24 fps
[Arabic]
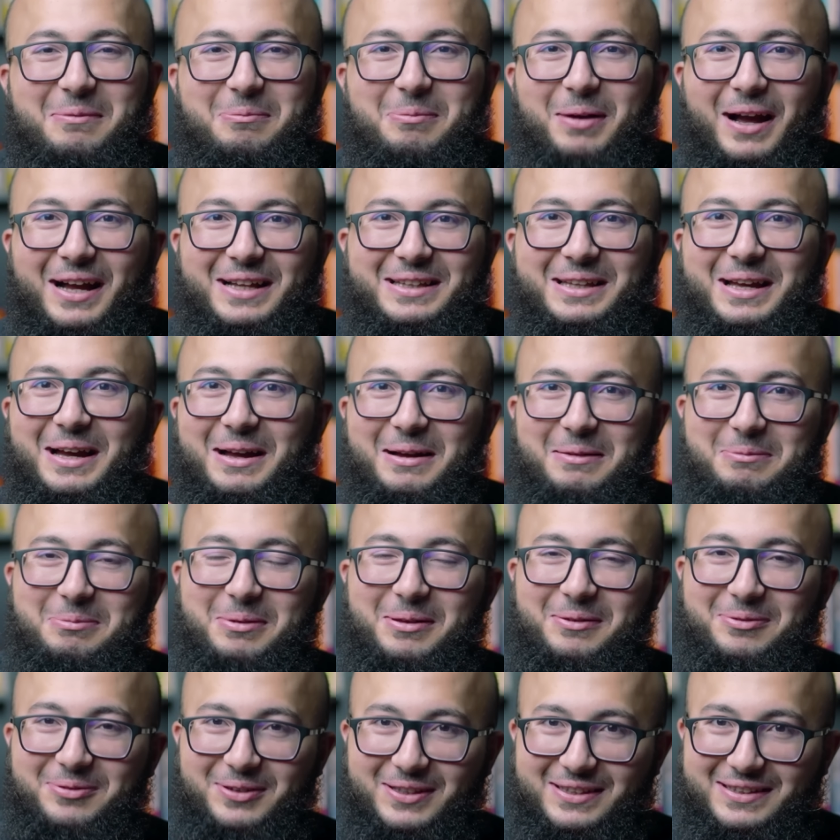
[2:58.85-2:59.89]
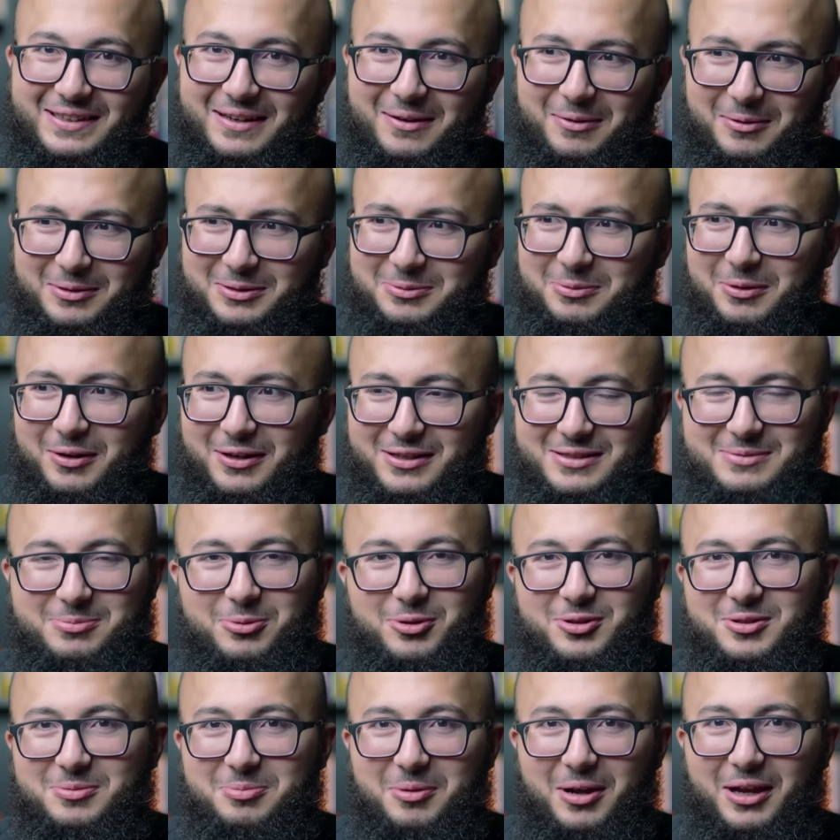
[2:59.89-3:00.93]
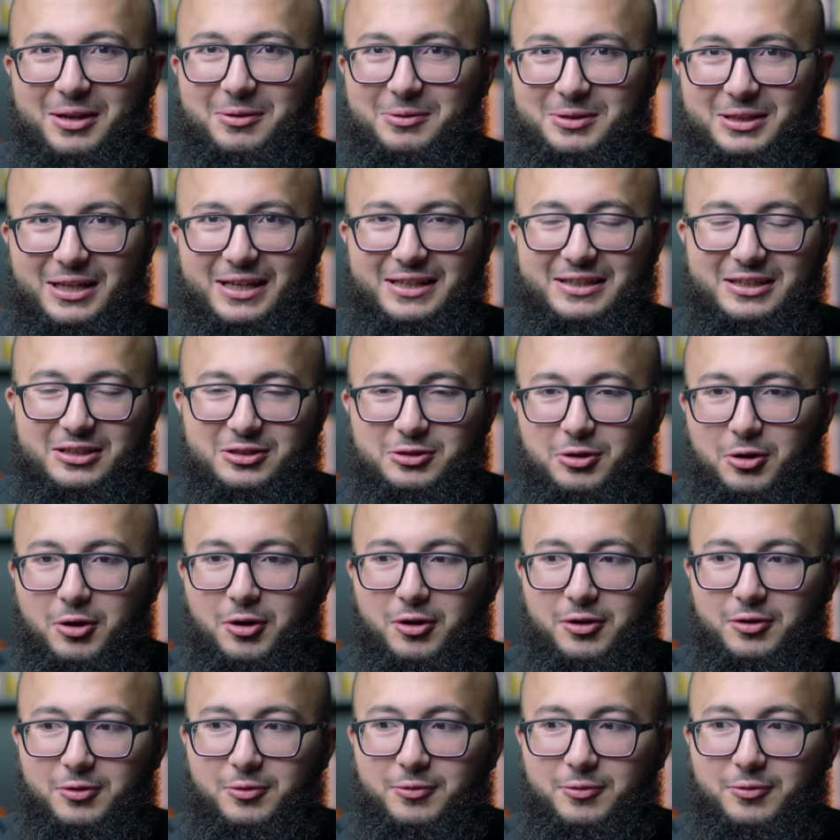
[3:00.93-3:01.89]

بعدها بفتره واتوقع اسبوع اسبوعين وداني دكتور